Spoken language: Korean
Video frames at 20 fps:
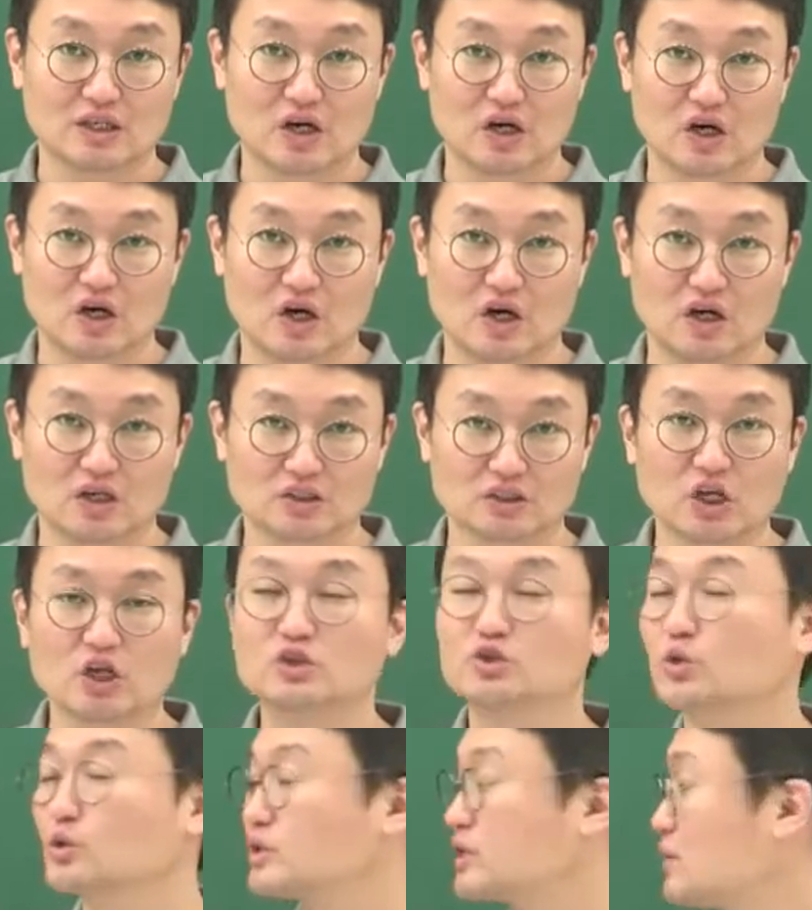어,
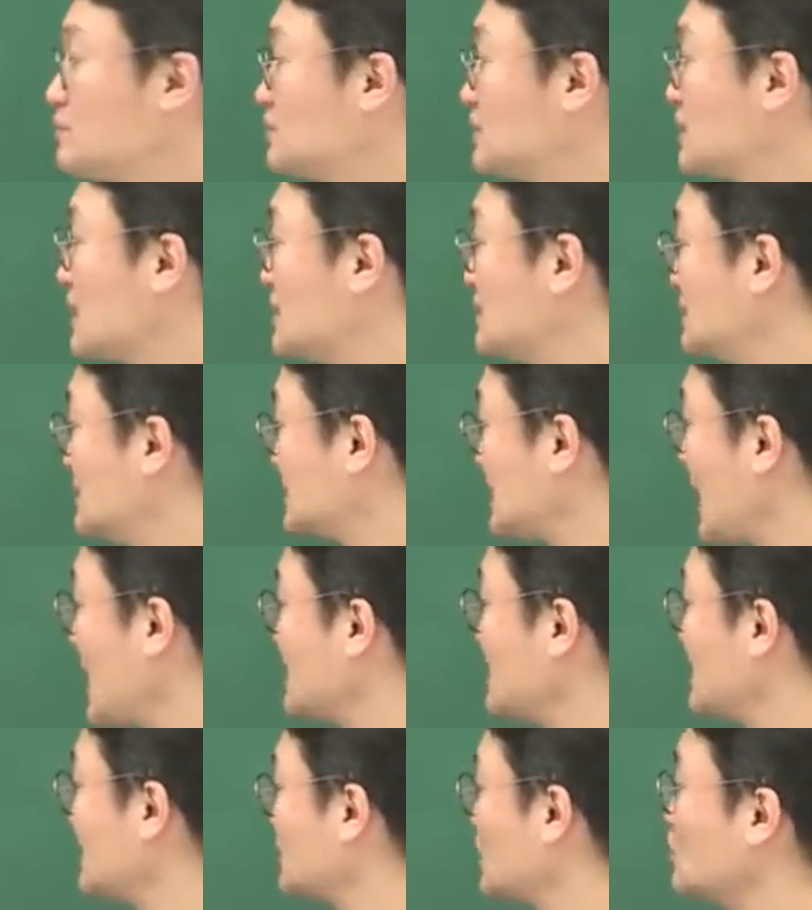선조 때입니다. 이
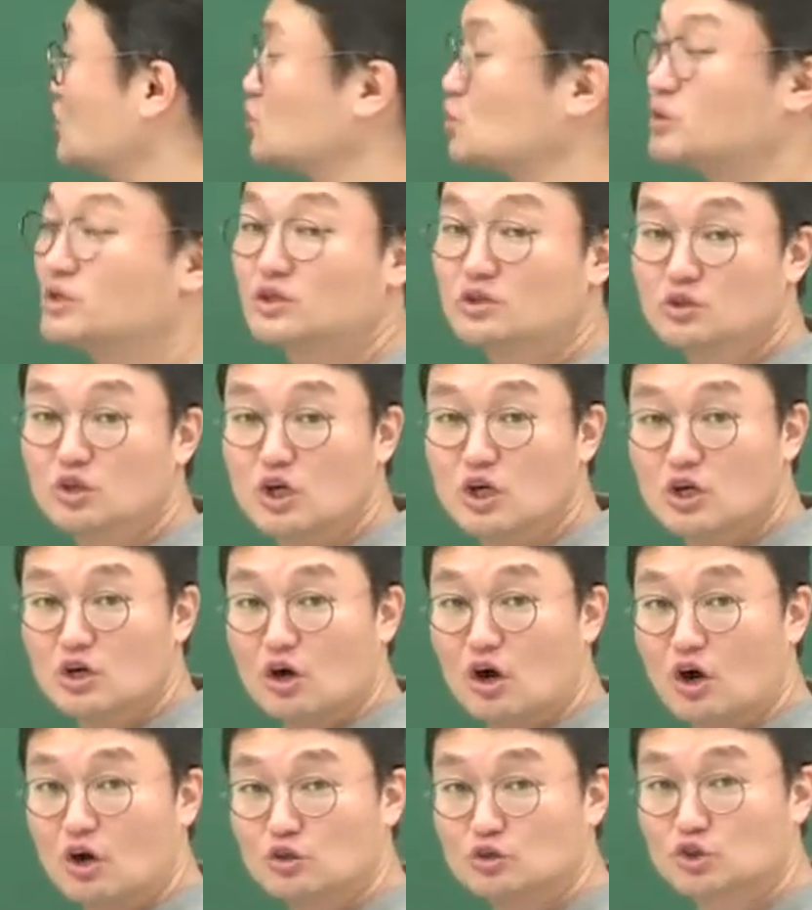사이야. 선조 이거는
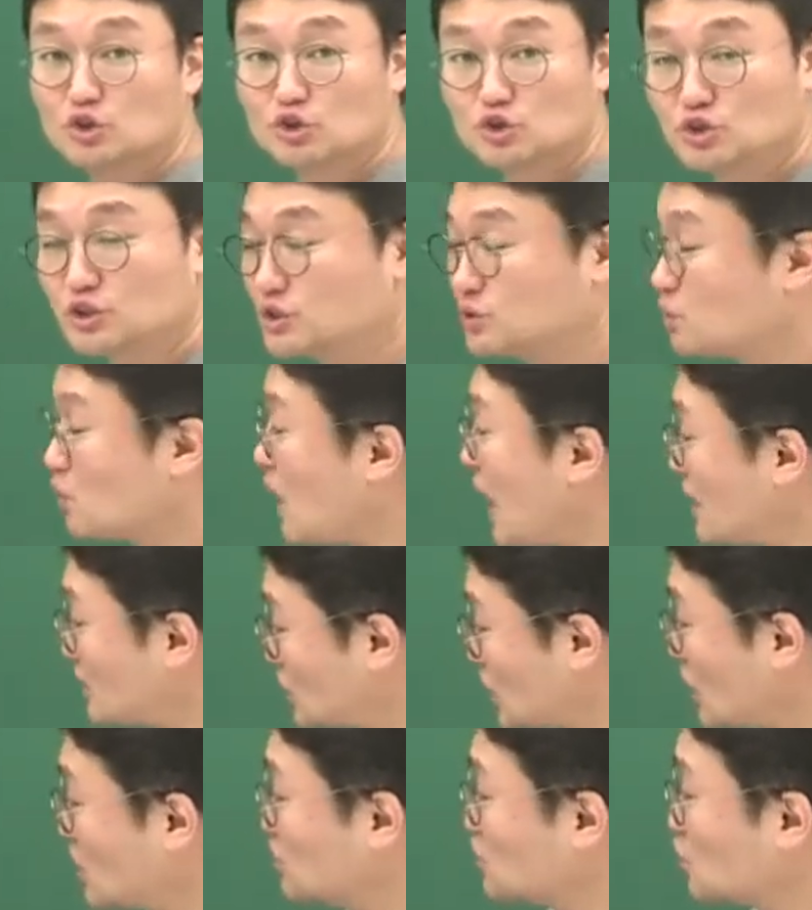어, 중국이고
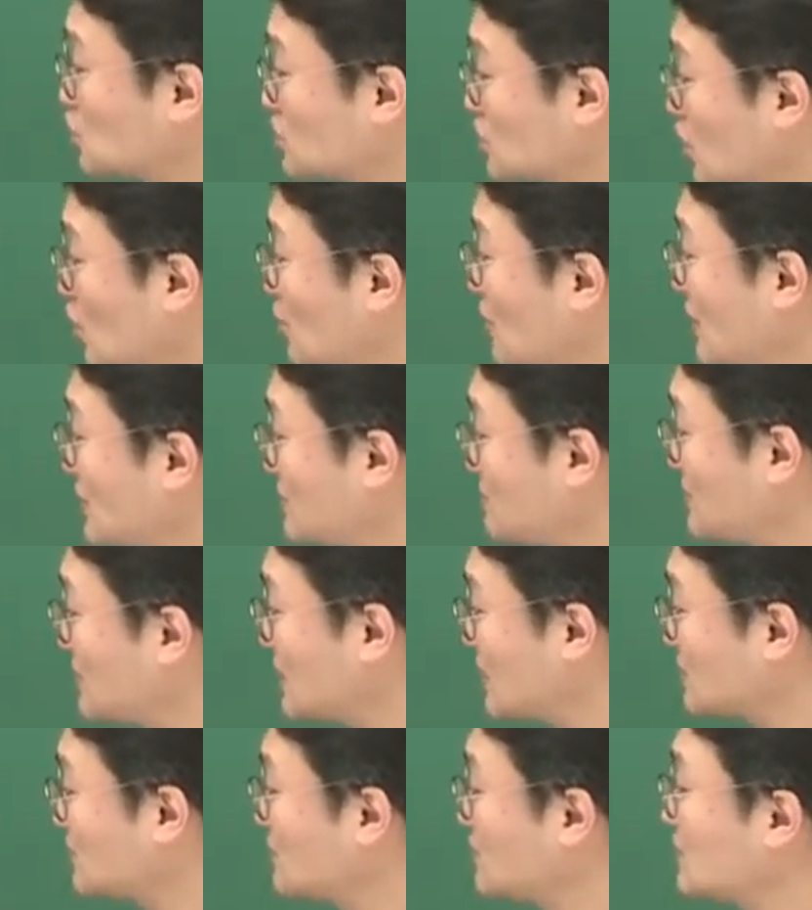선조
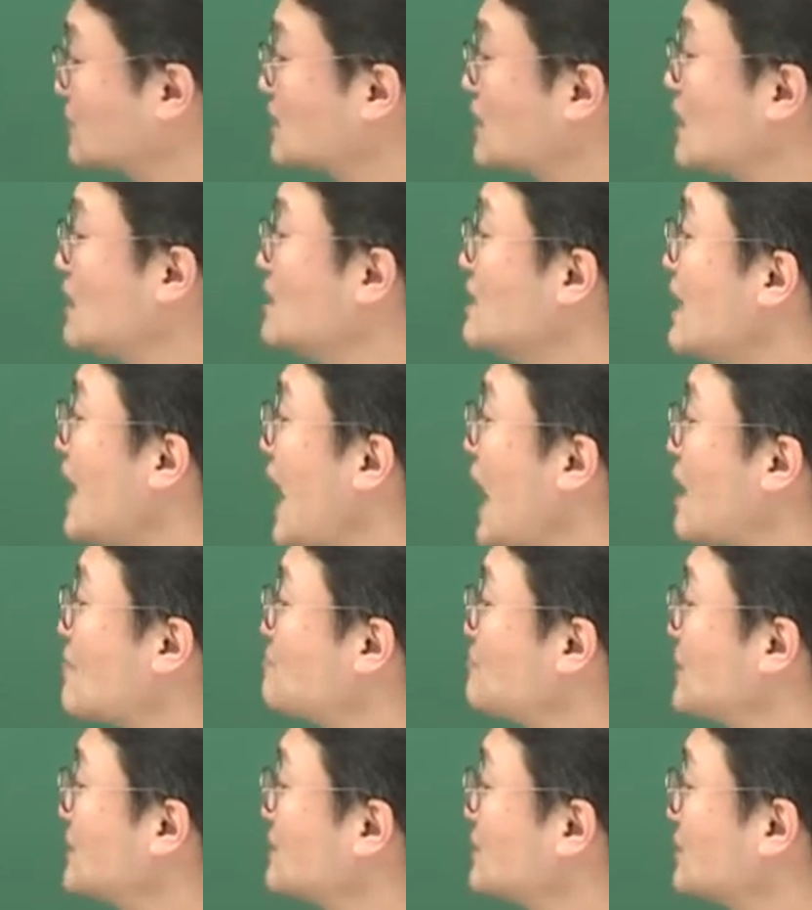초반입니다. 그러니까
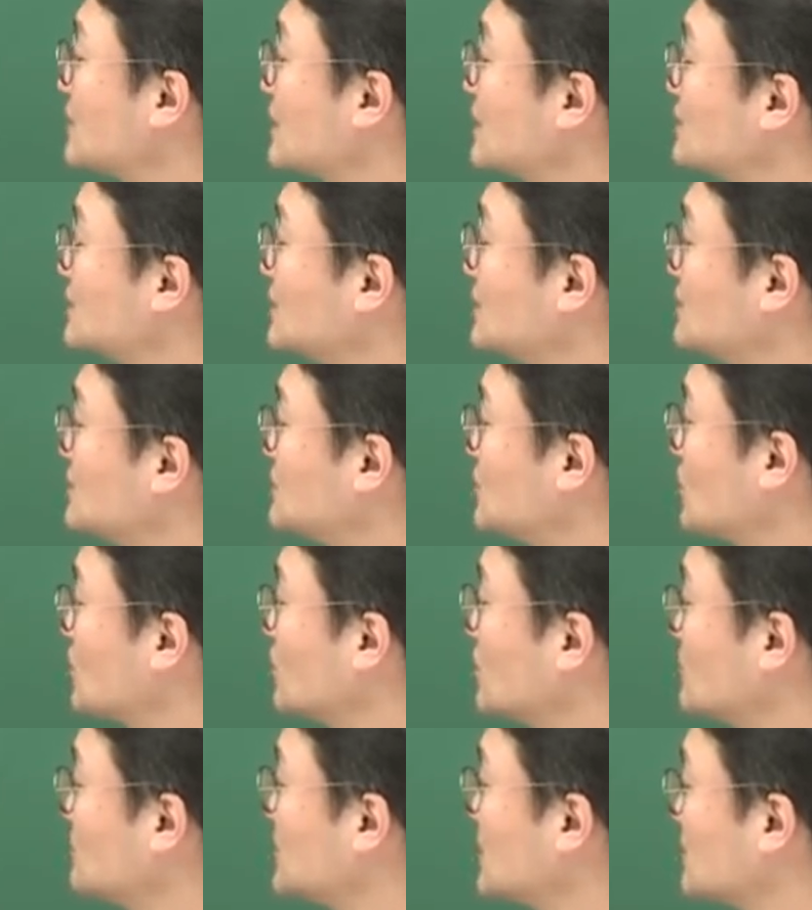앞에 들어가야 돼.
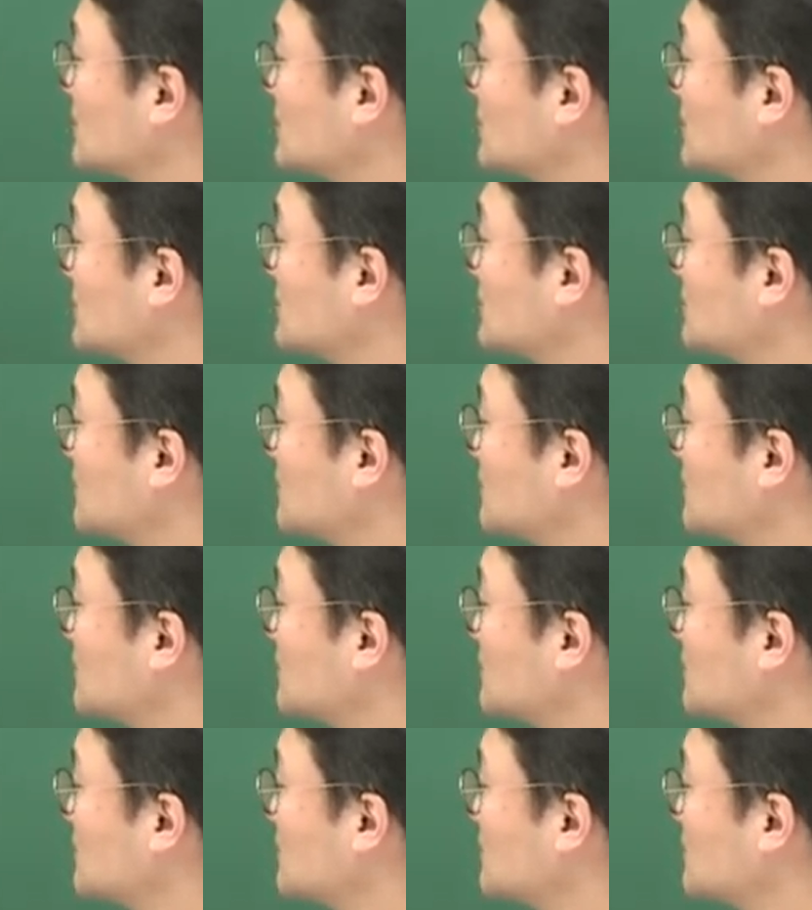정열입 사건은.